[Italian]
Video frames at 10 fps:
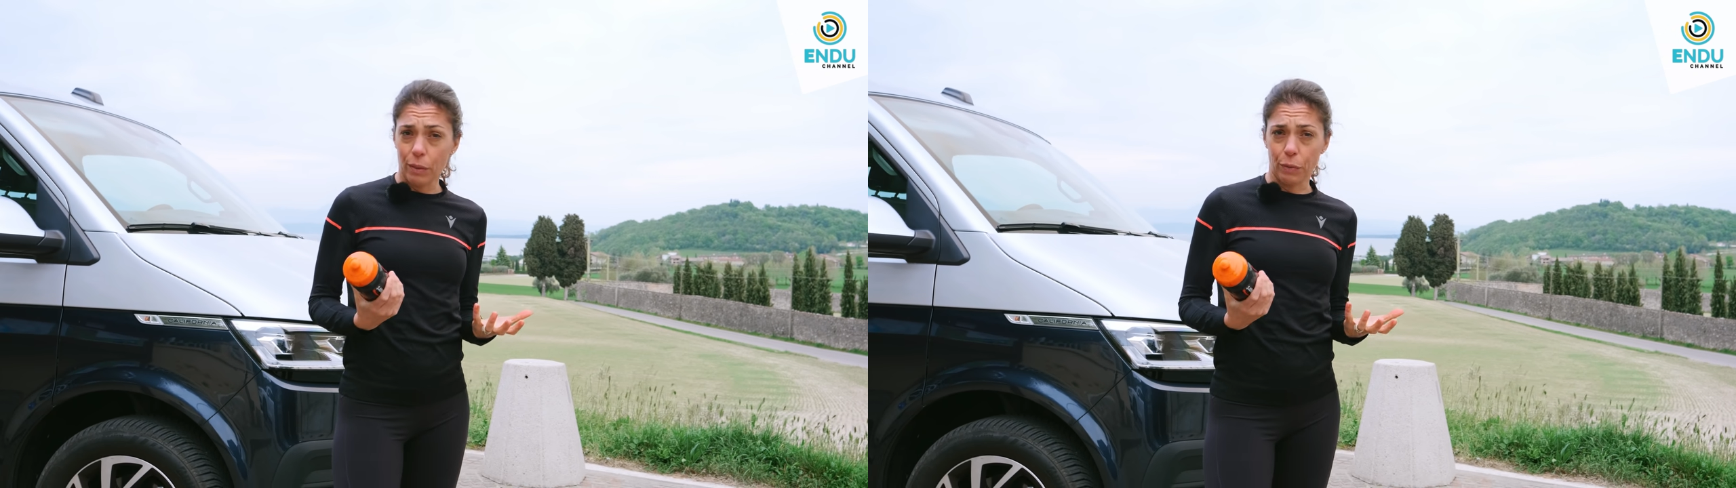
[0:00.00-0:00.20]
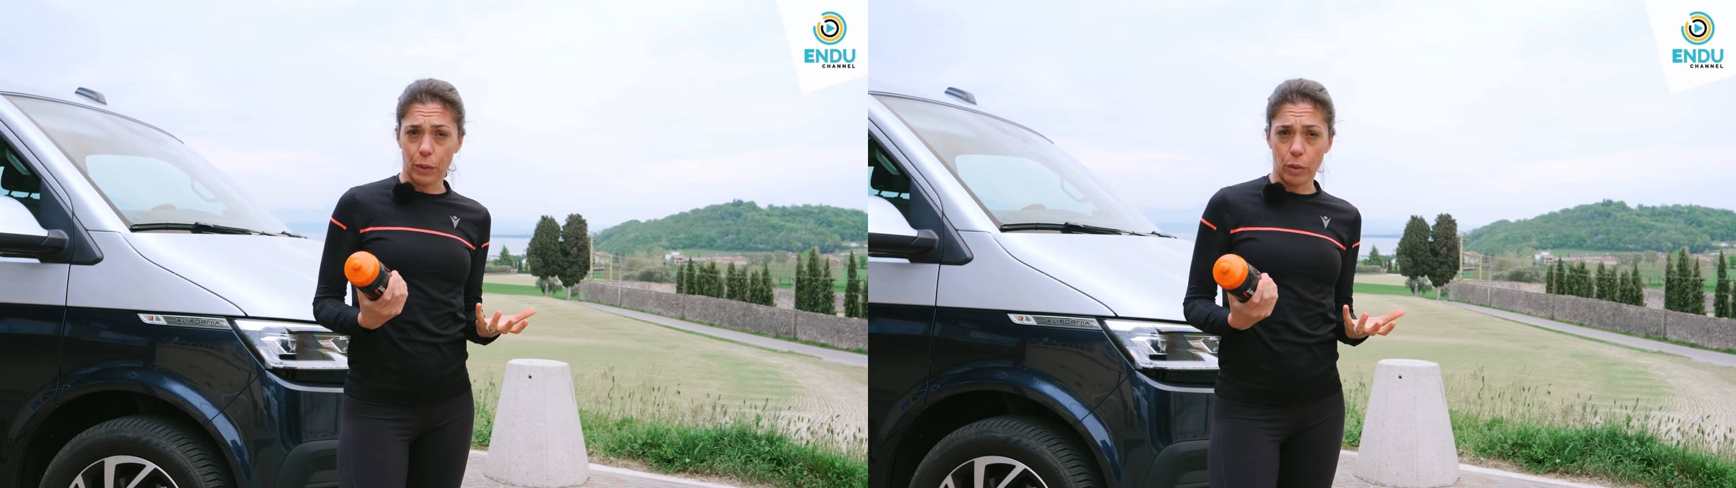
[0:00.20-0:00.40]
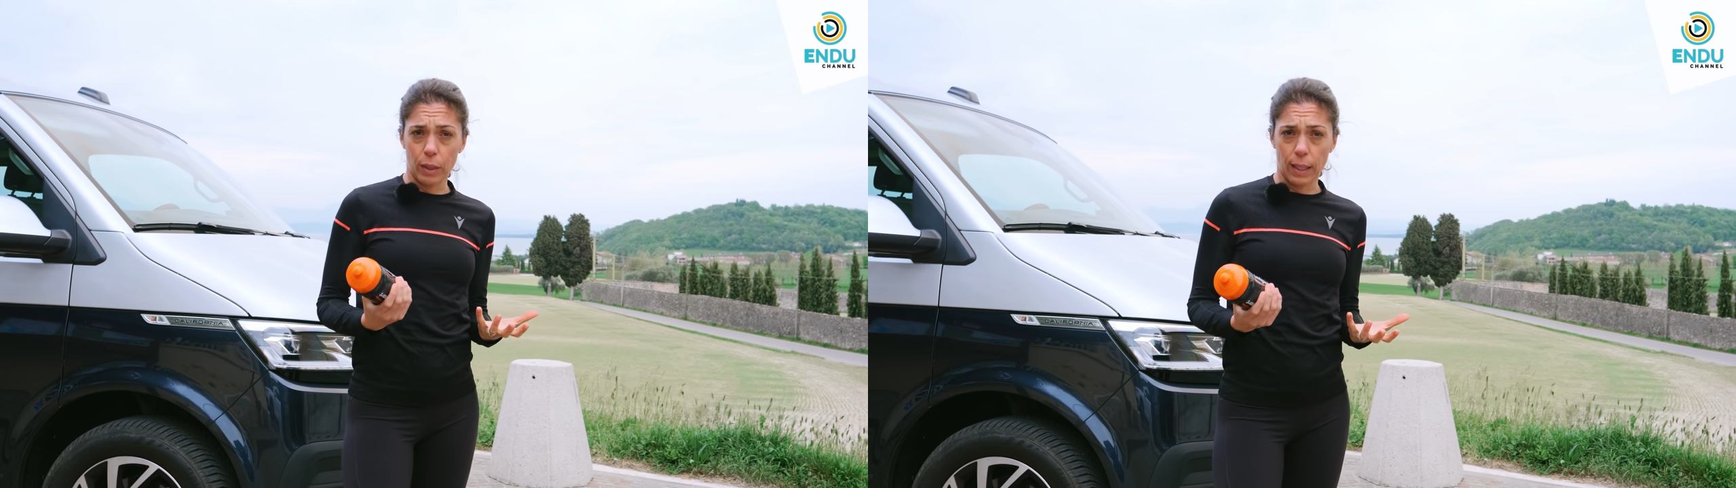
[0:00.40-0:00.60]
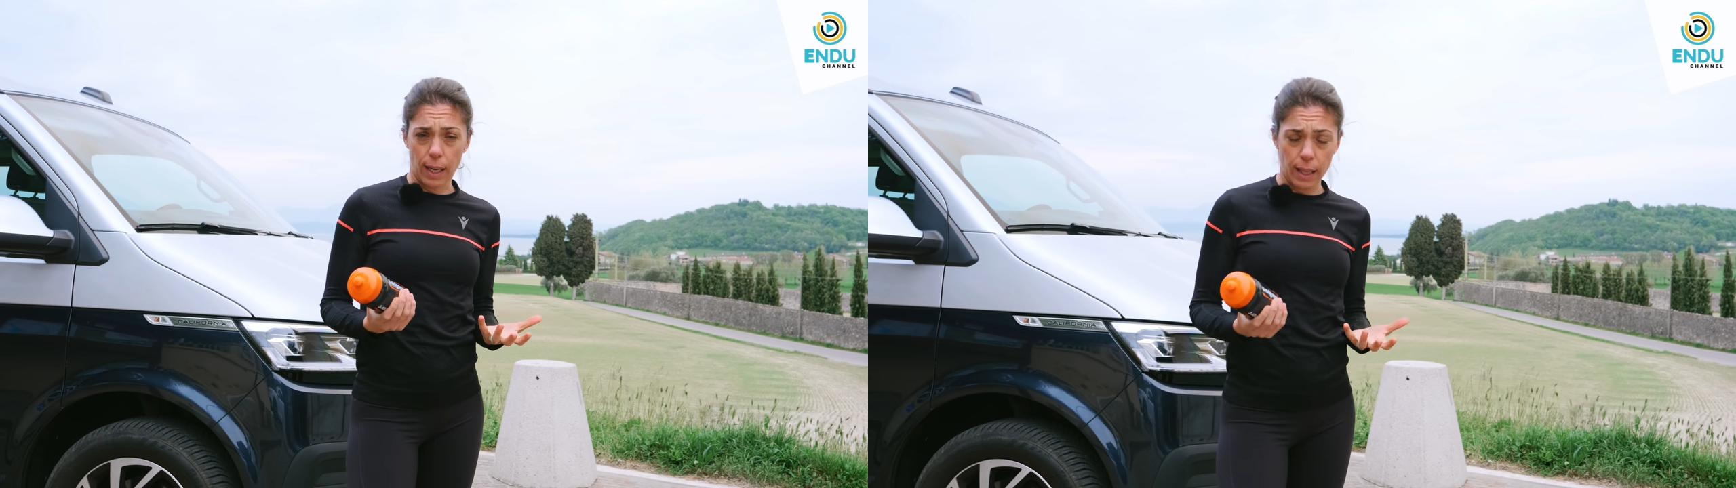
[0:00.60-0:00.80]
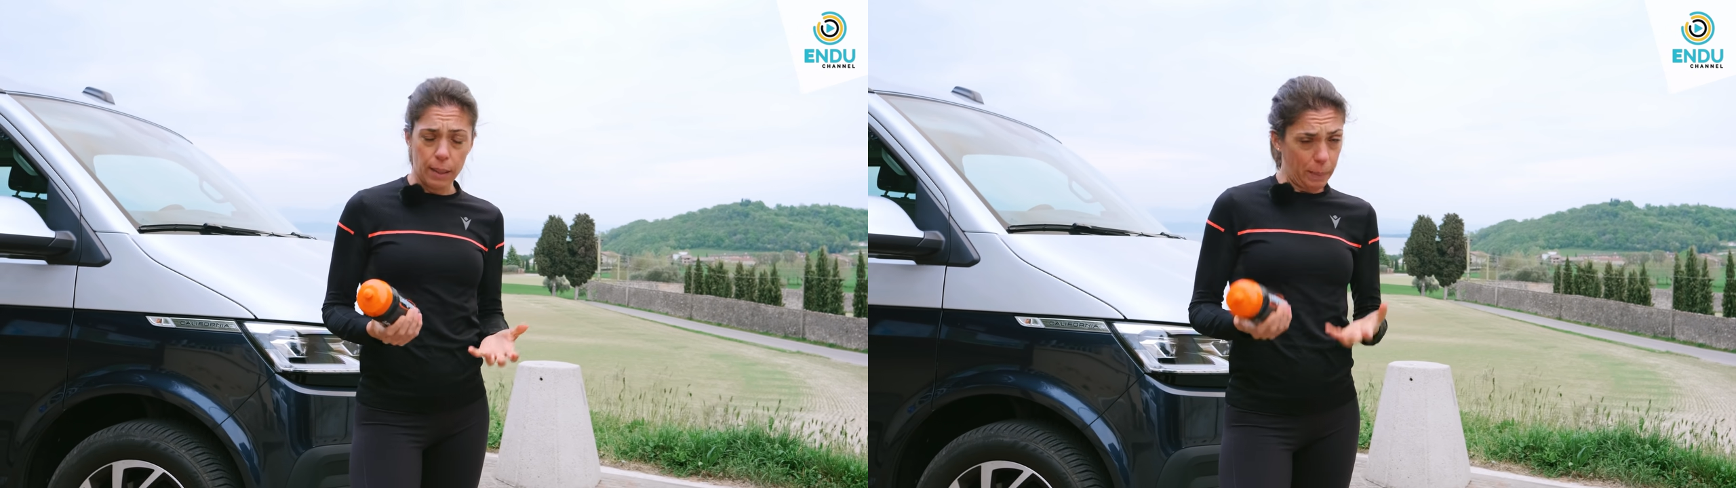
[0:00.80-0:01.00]

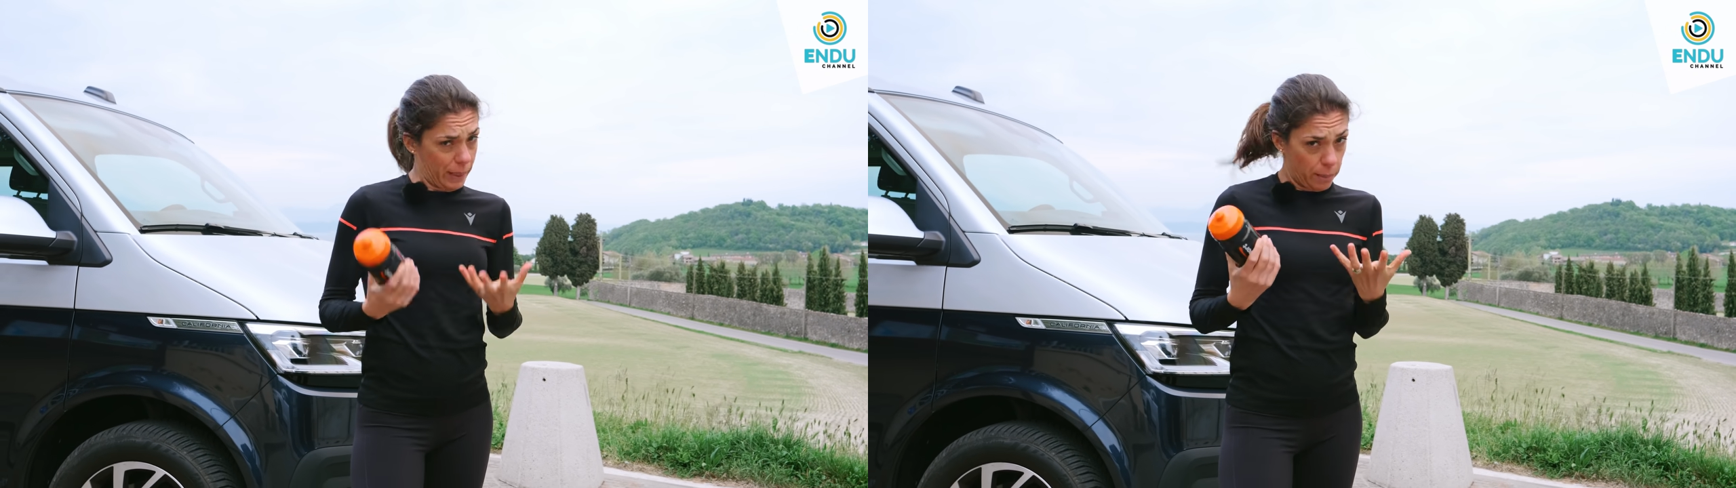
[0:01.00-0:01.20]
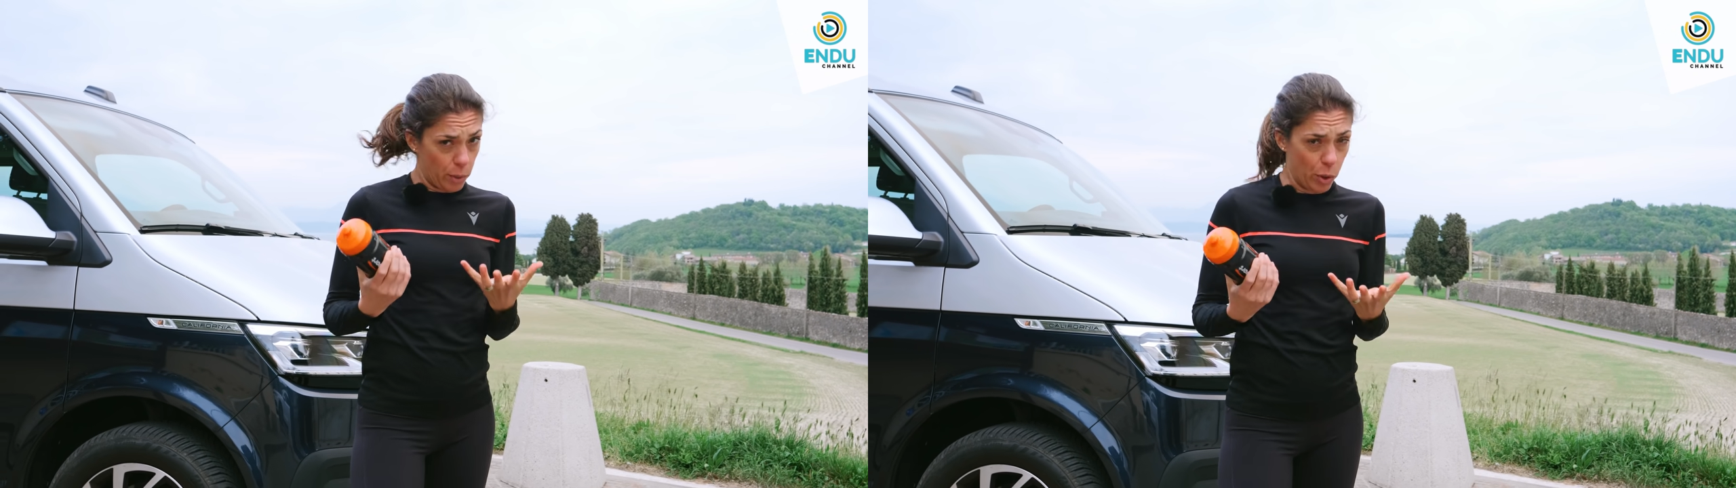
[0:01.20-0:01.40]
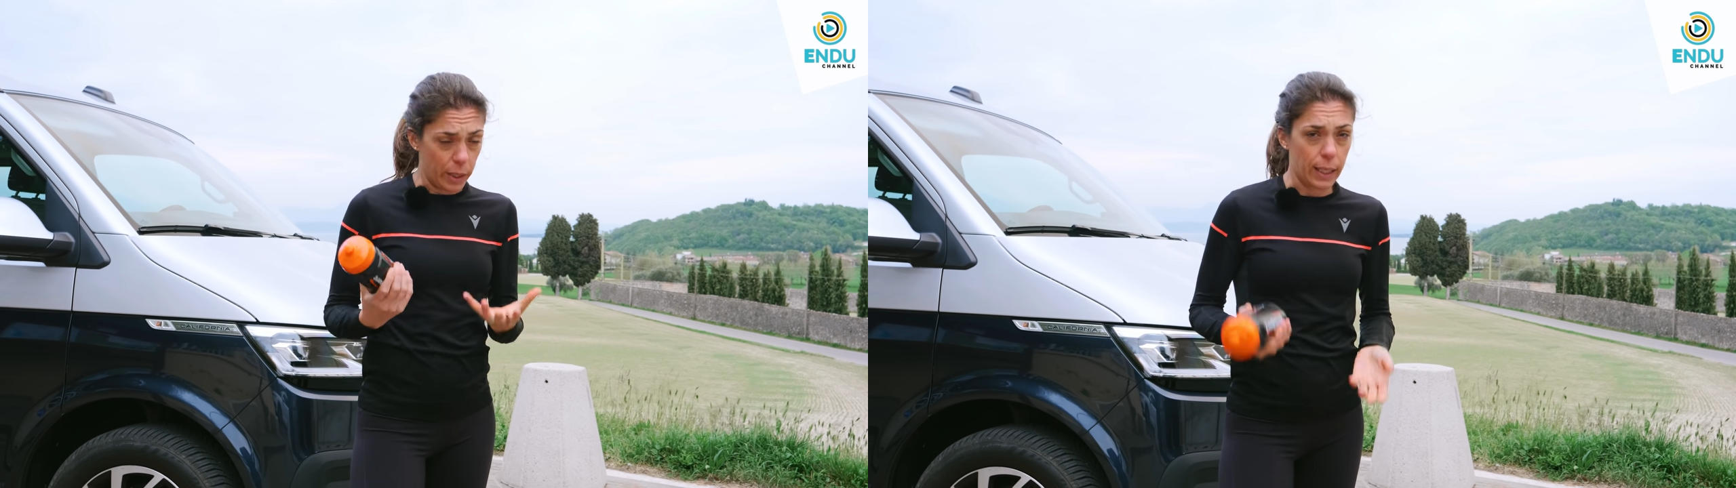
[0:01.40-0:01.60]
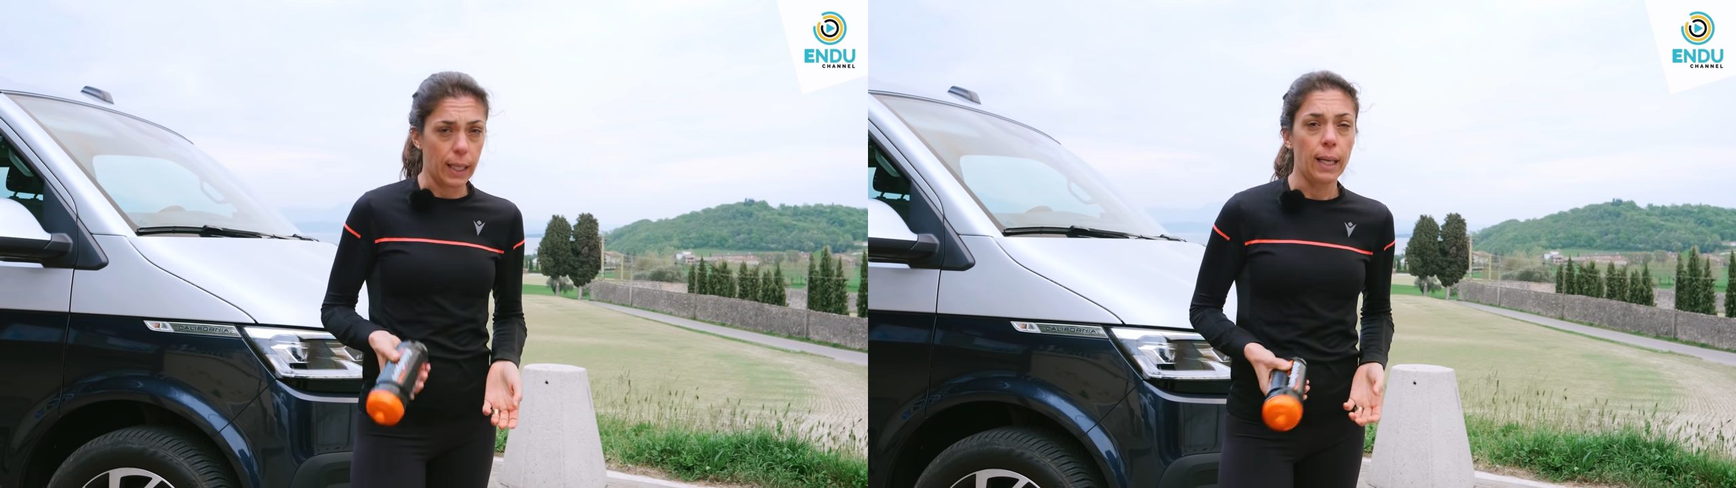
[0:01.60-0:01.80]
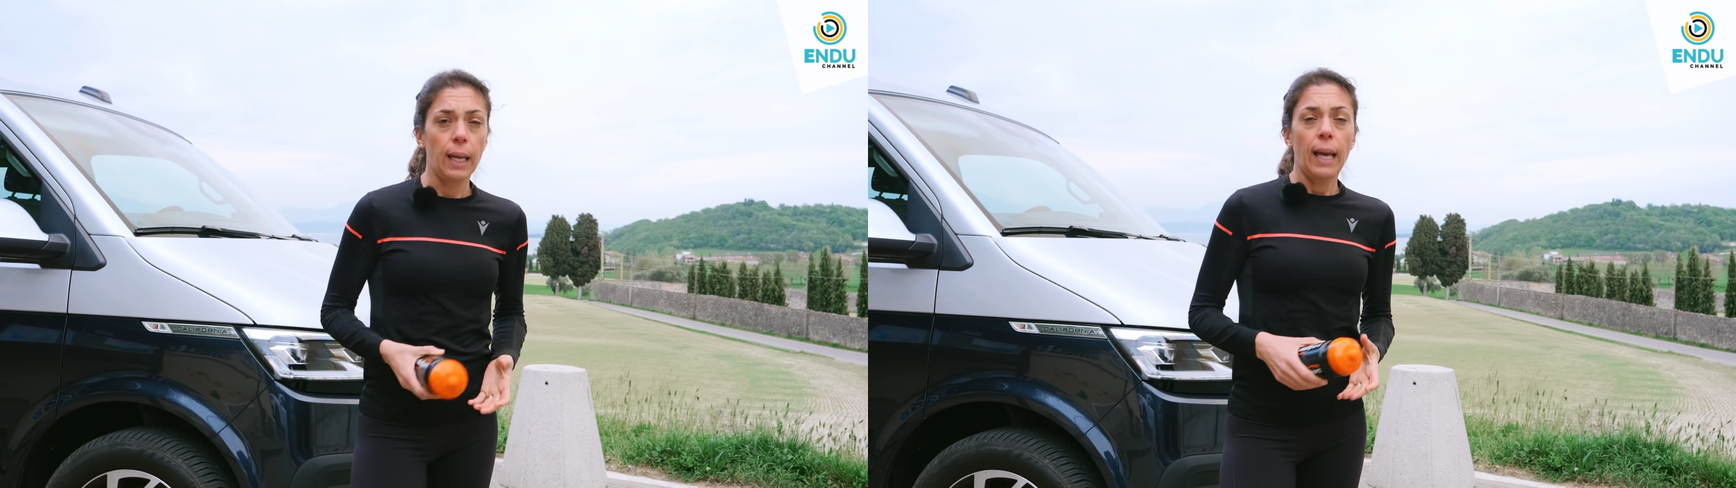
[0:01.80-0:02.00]
difficoltà metabolica,